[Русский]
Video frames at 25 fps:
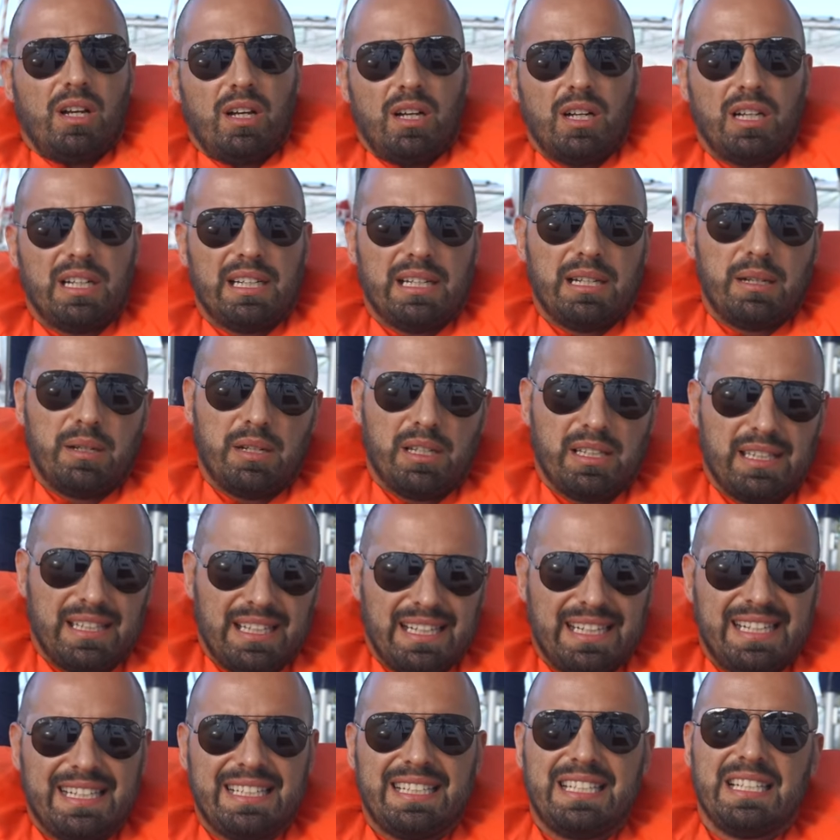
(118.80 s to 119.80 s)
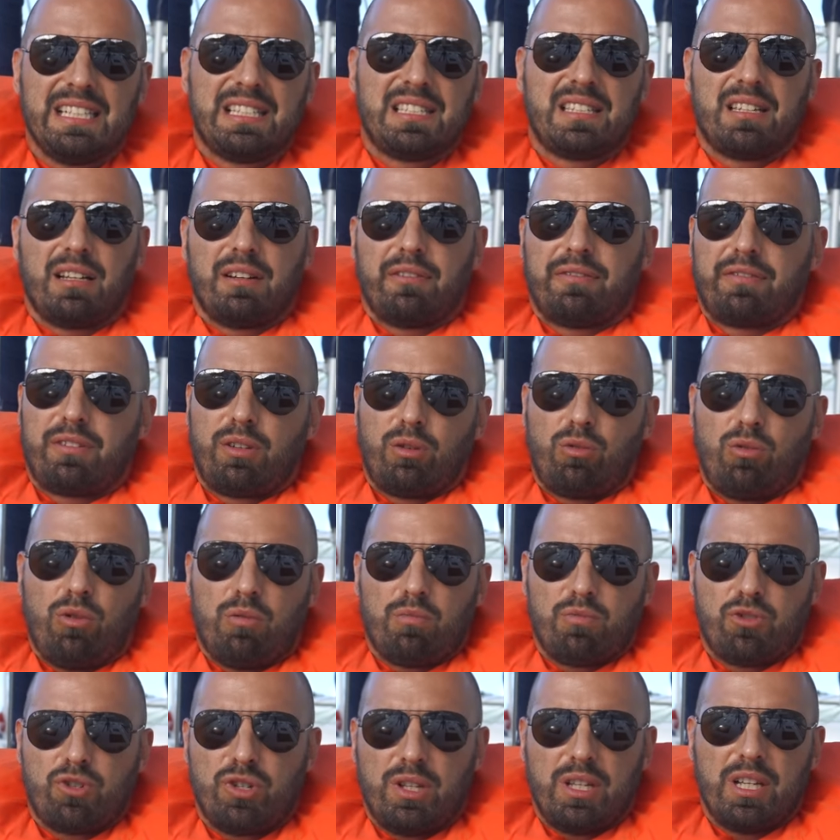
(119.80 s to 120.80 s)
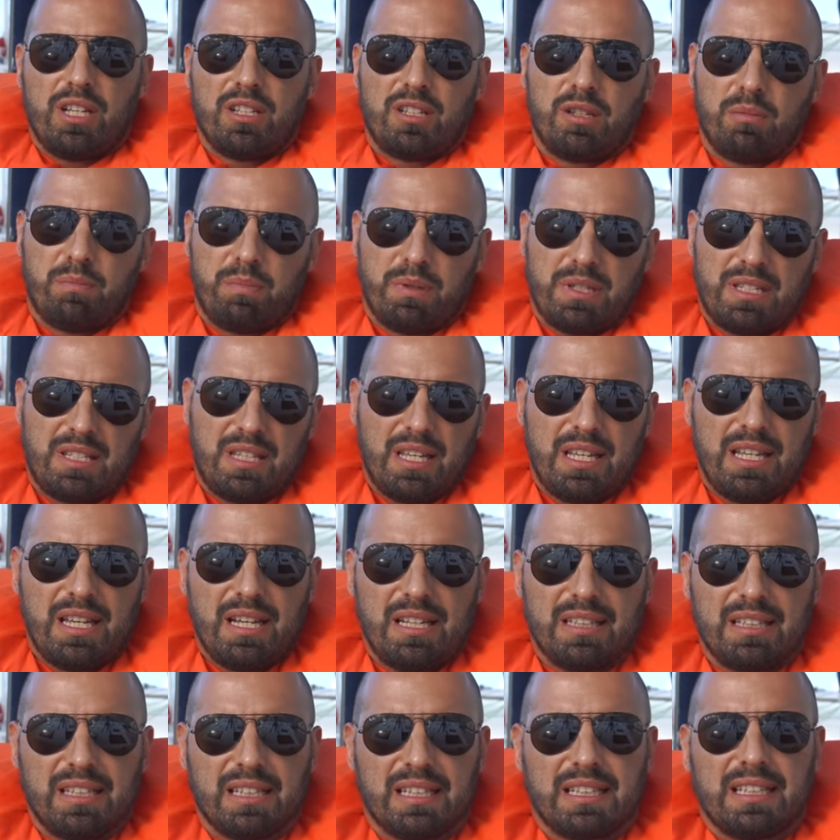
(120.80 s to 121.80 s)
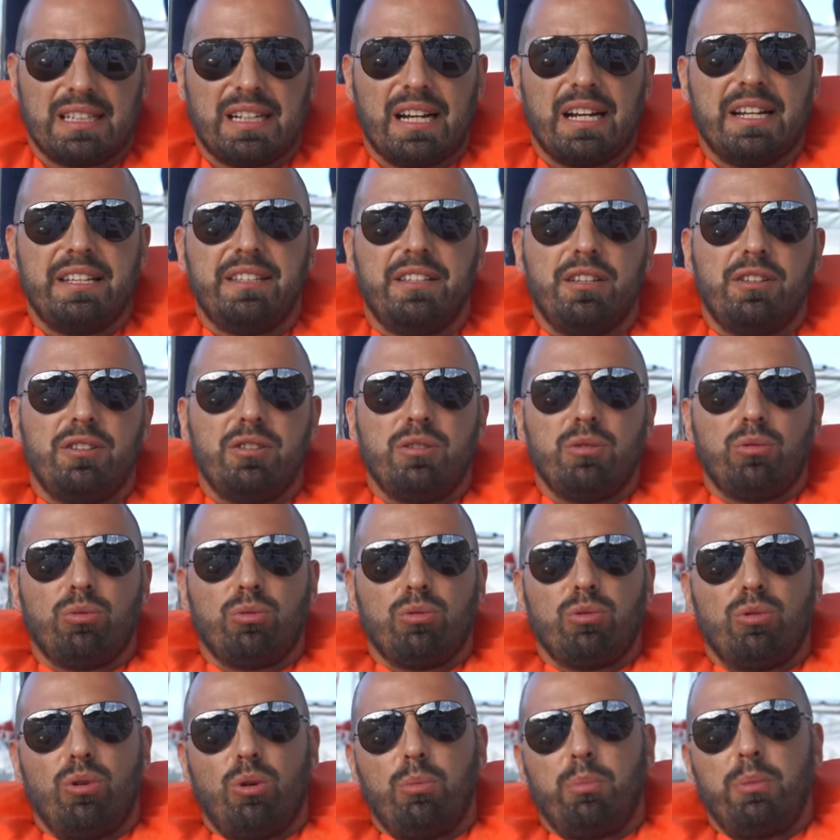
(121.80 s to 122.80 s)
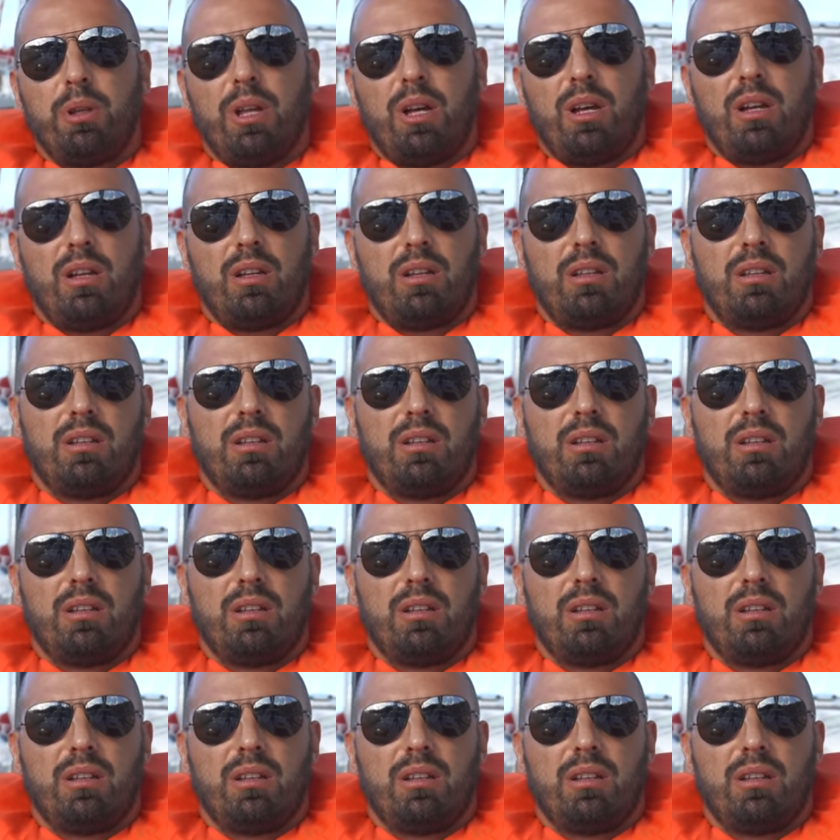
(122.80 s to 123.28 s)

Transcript: Э, находиться в таком жилете постоянно крайне неудобно,